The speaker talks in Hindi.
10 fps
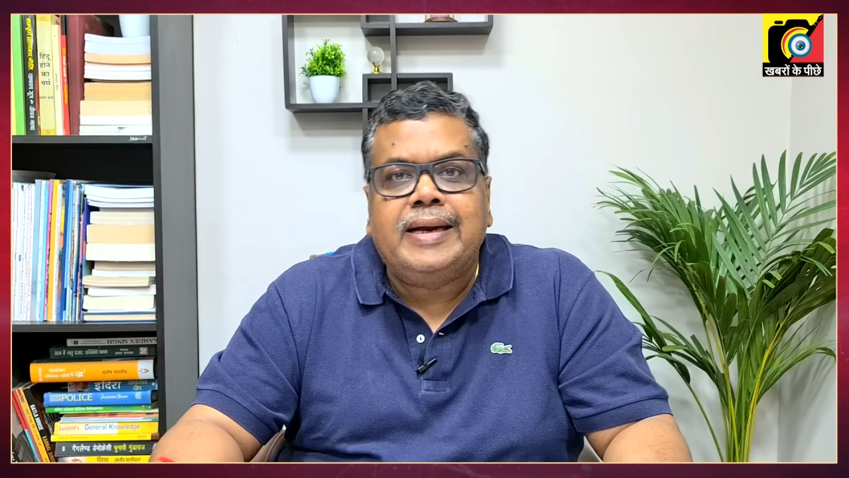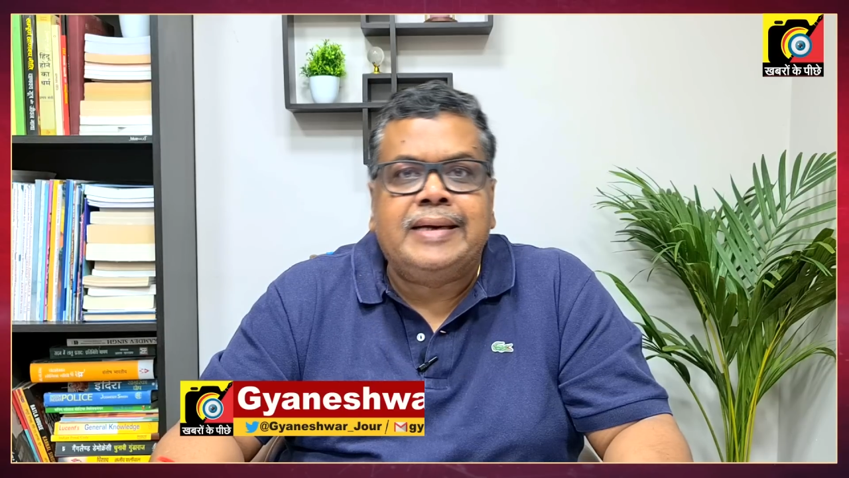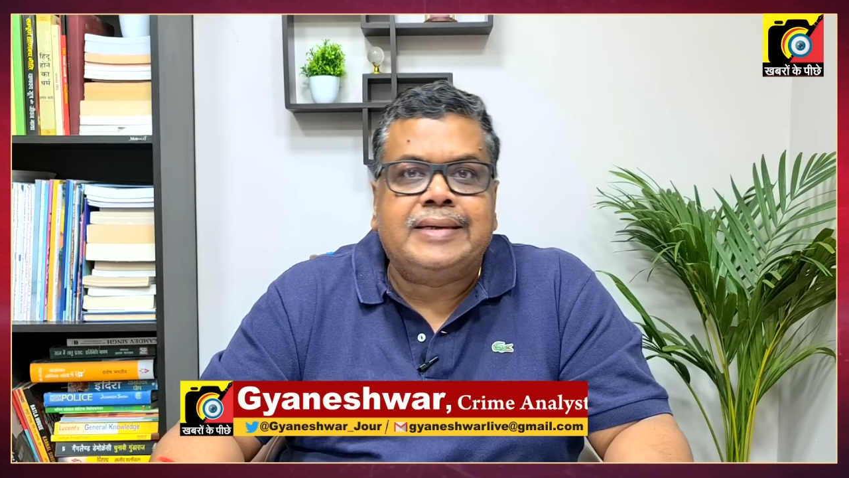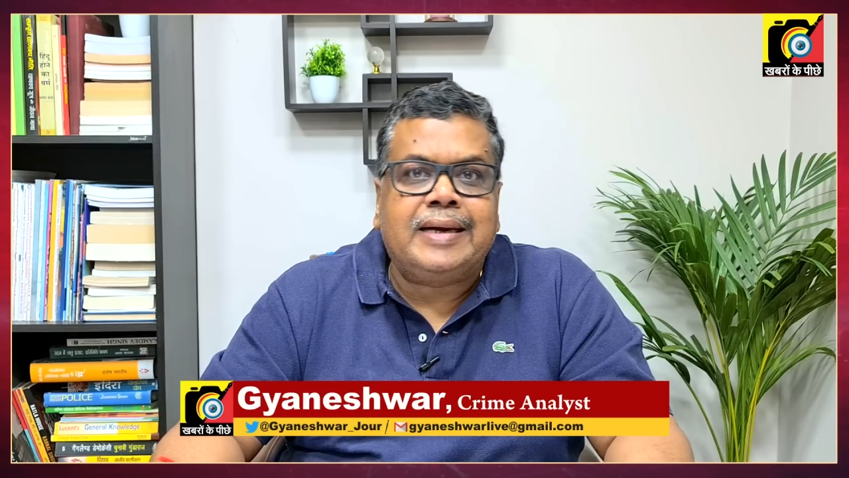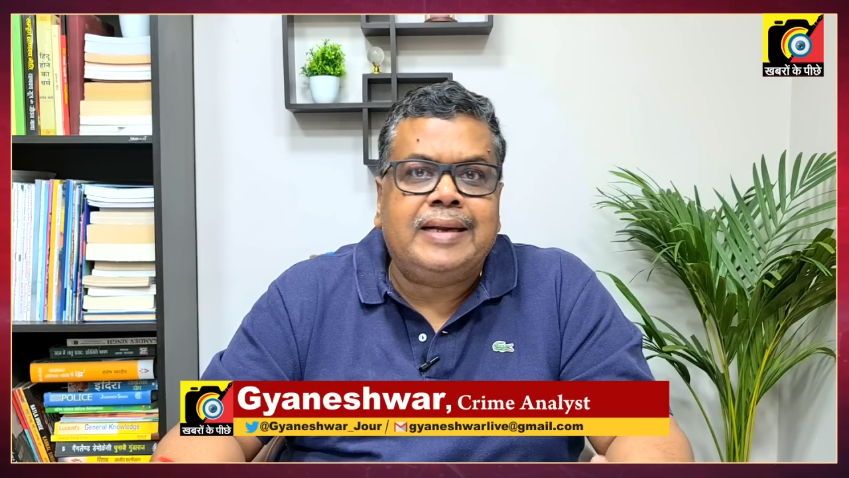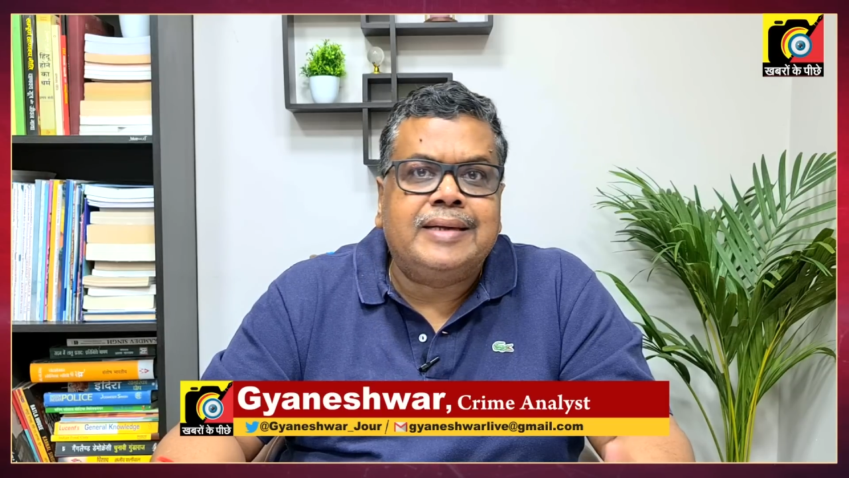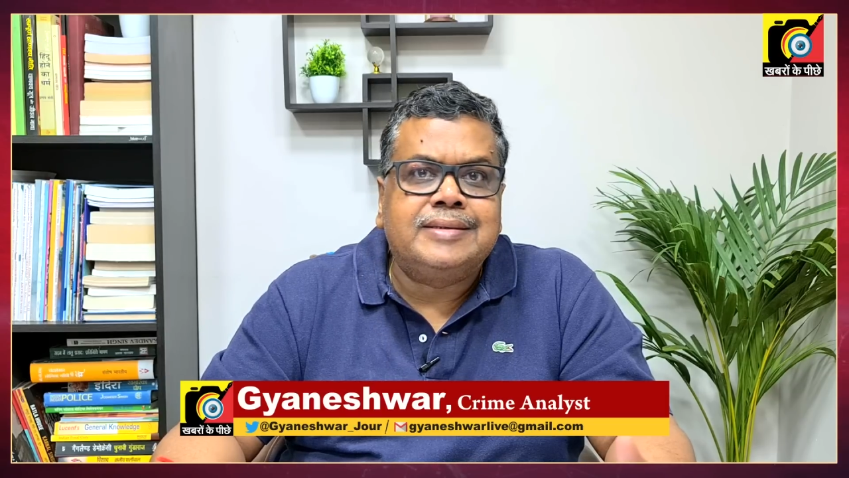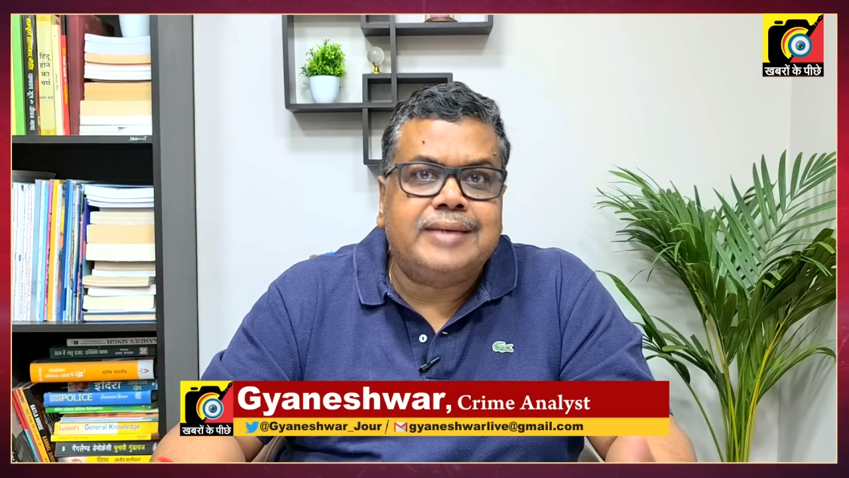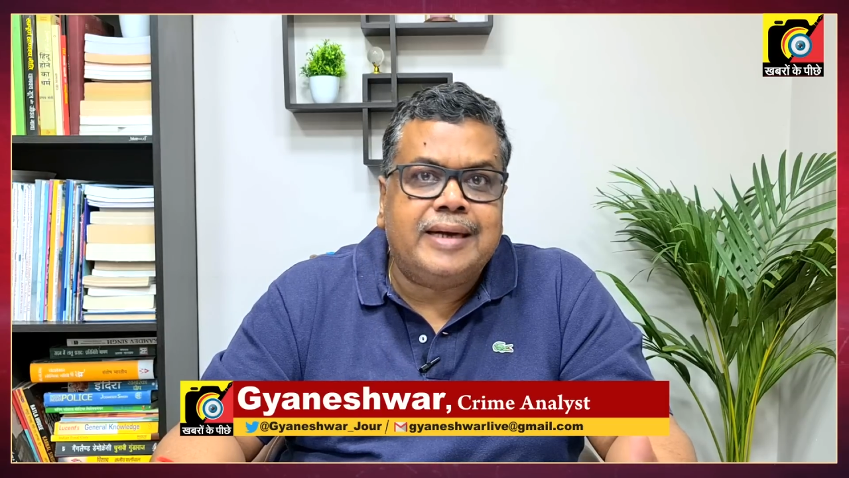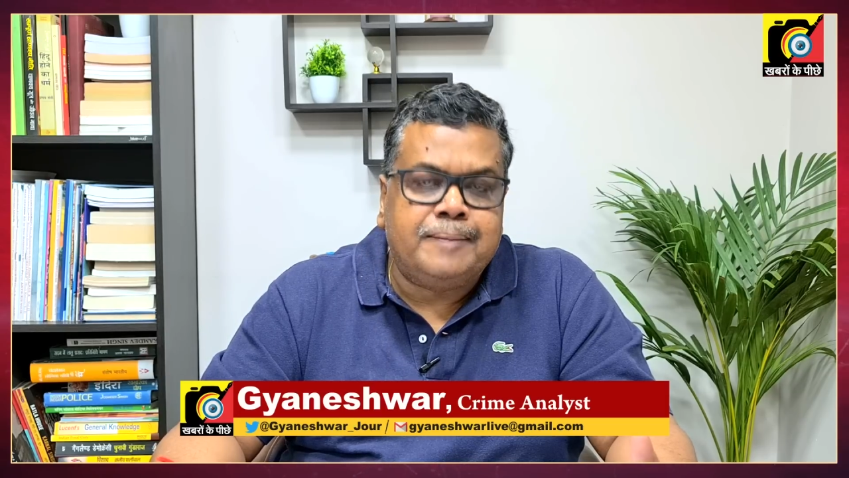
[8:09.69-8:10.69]

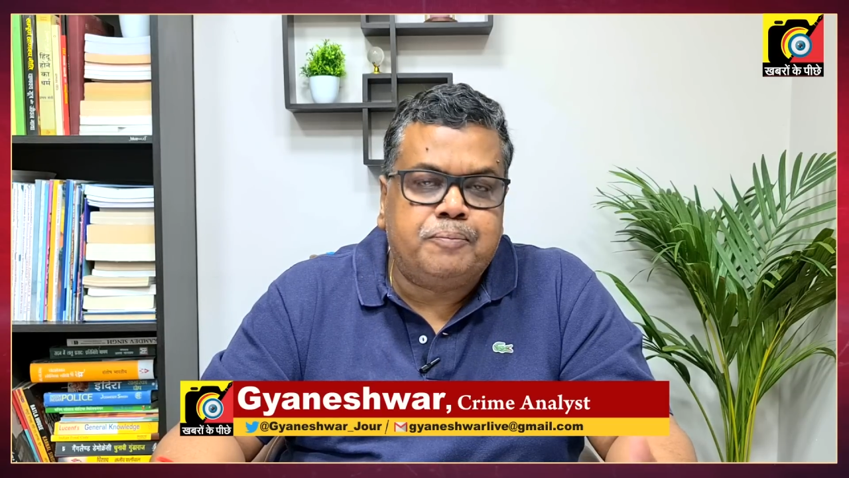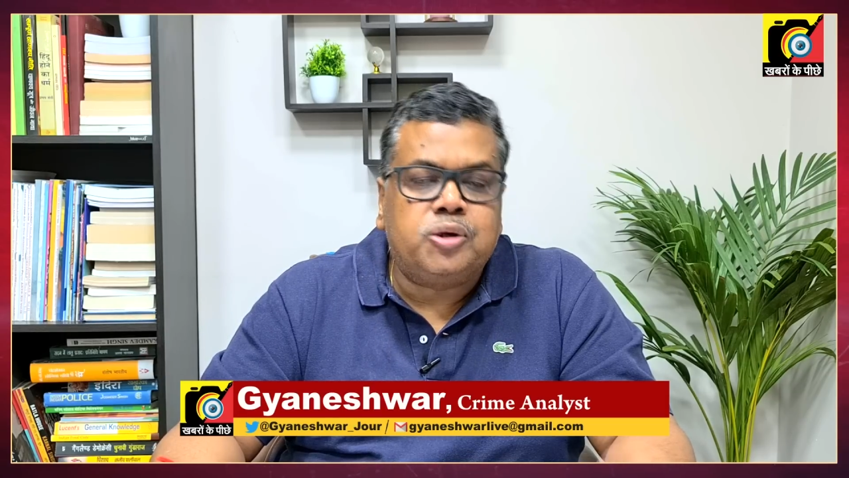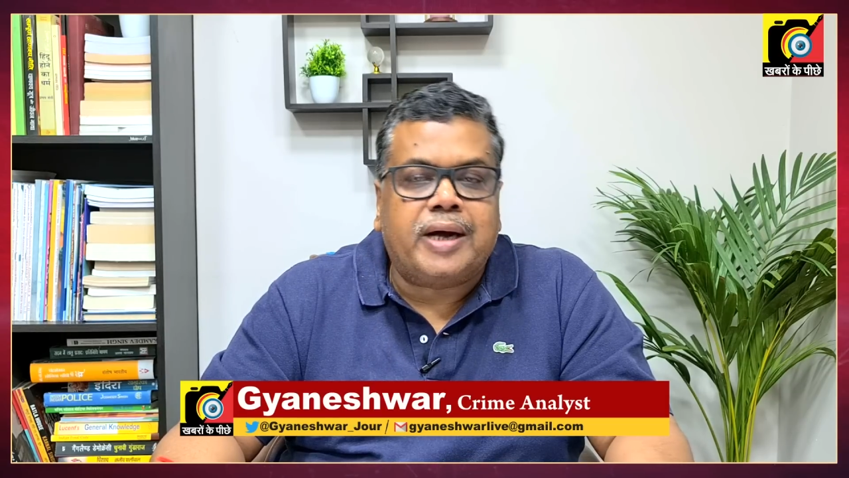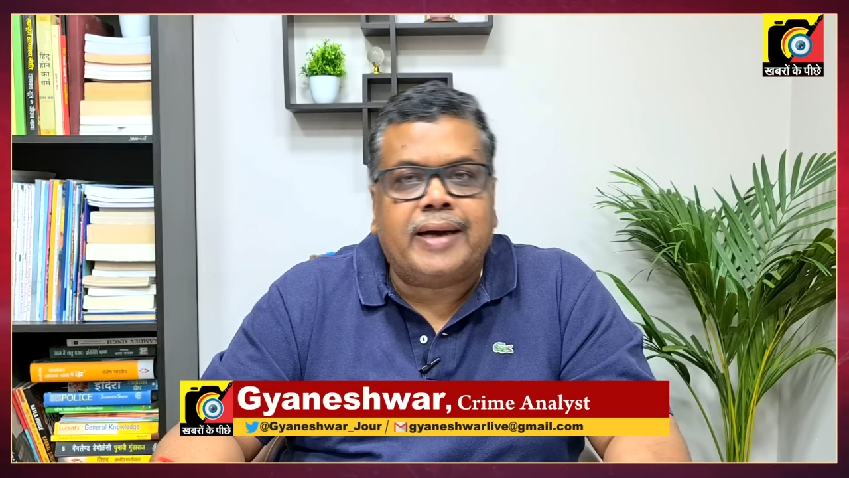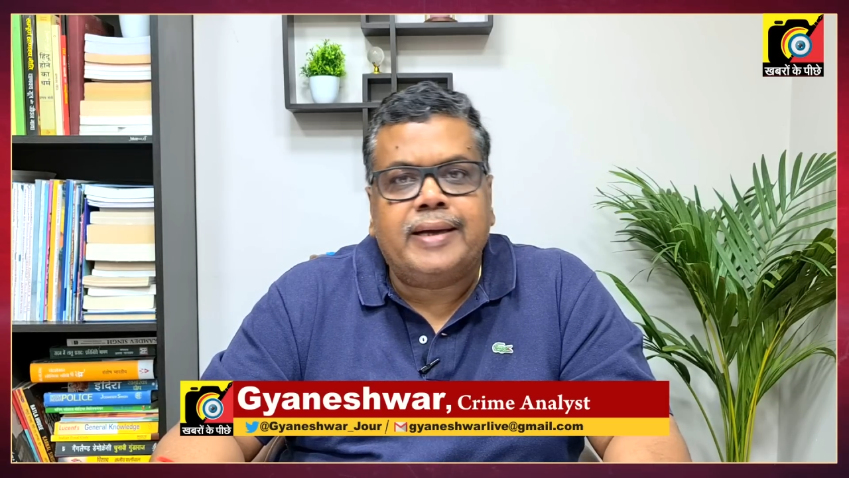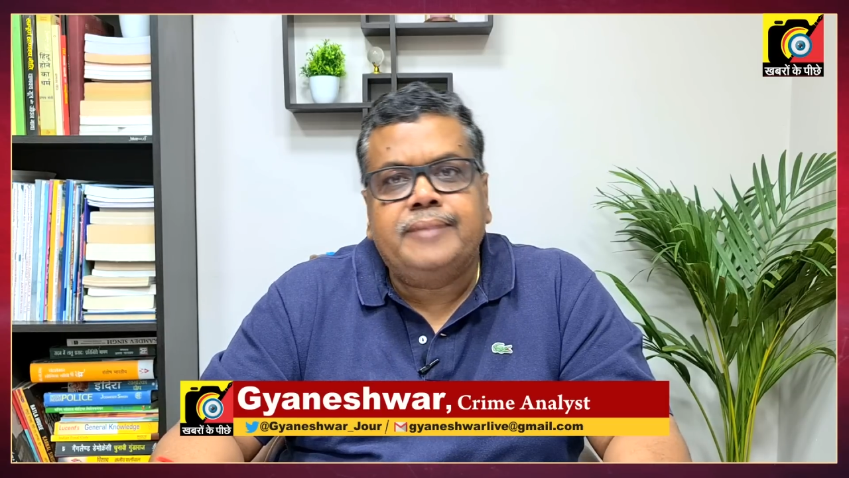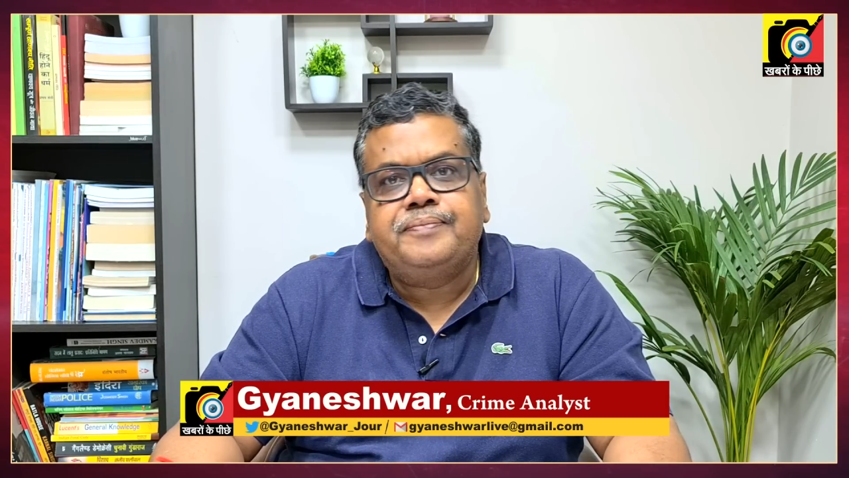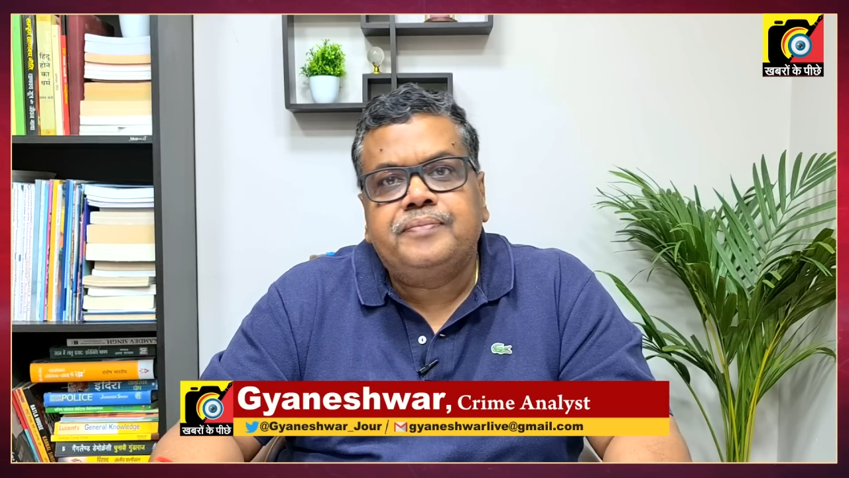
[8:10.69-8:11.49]
इंटेलिजेंस इनपुट आ गई